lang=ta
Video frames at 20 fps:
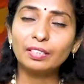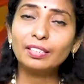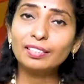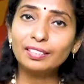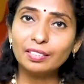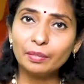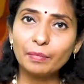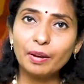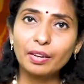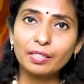
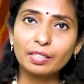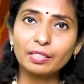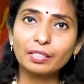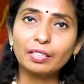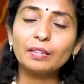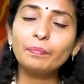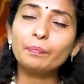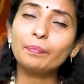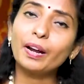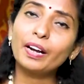இந்த
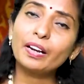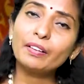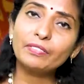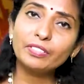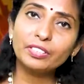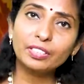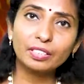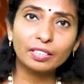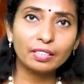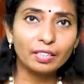மாதத்தில் பல
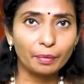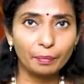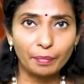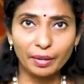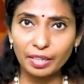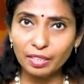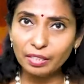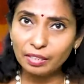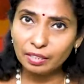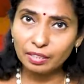விஷயங்கள்
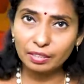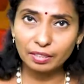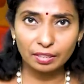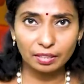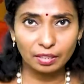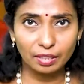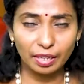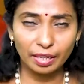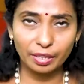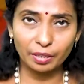நன்மைகள்
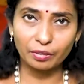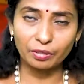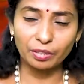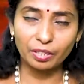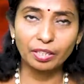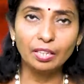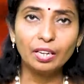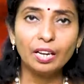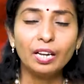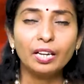கிடைக்குங்க
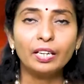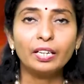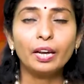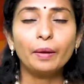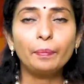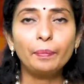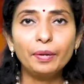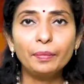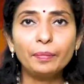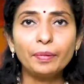
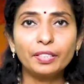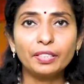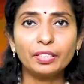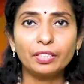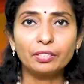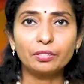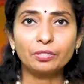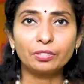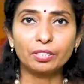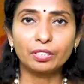எப்படின்னு
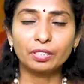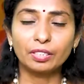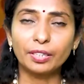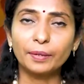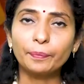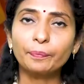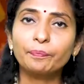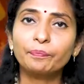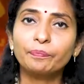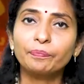பார்த்தீங்கன்னு
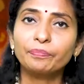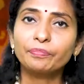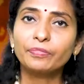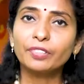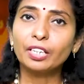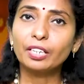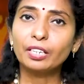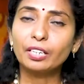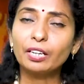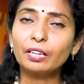வச்சுக்கோங்களேன்
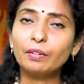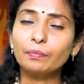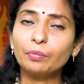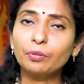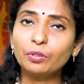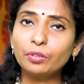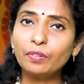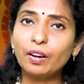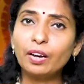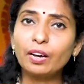ஏன்னா
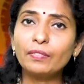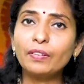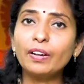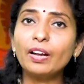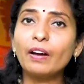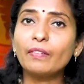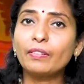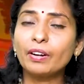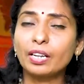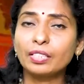பொதுவாகவே
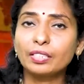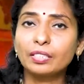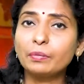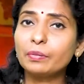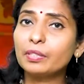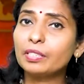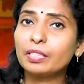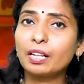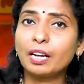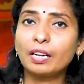அவர்
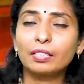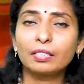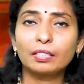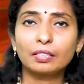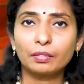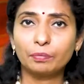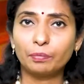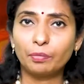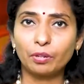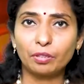
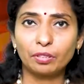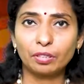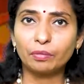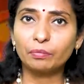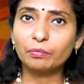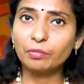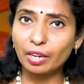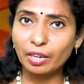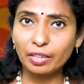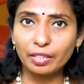அஷ்டமஸ்தானத்துக்கு போகிறதுக்கு
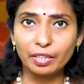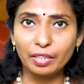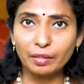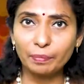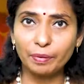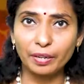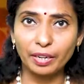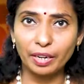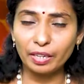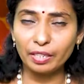முன்னாடியே
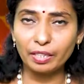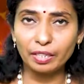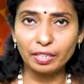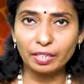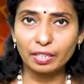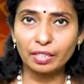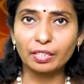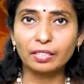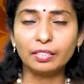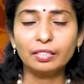இப்போ ஏழில்
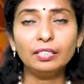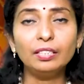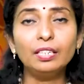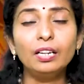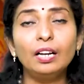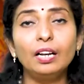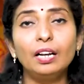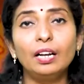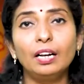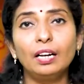இருக்கிறது
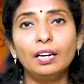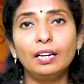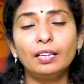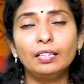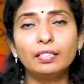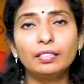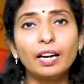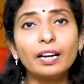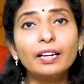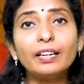
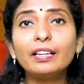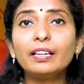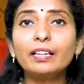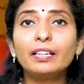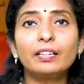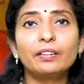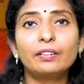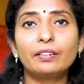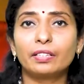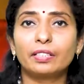நல்ல
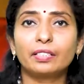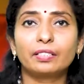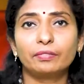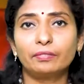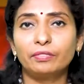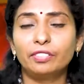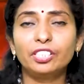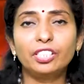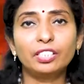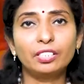
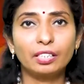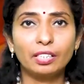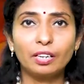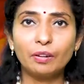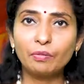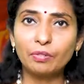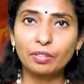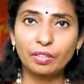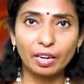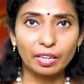
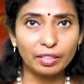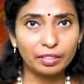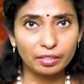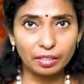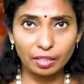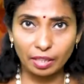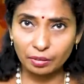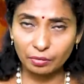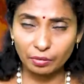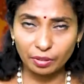விஷயத்தெல்லாம் உங்களுக்கு அள்ளி
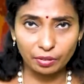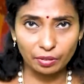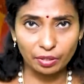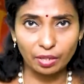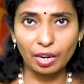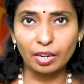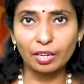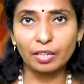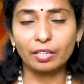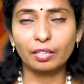தரக்கூடிய ஒரு
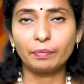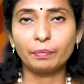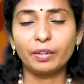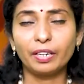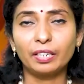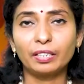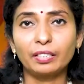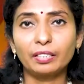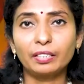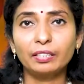
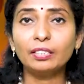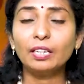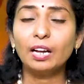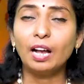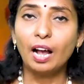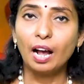காலகட்டமாக இருக்குது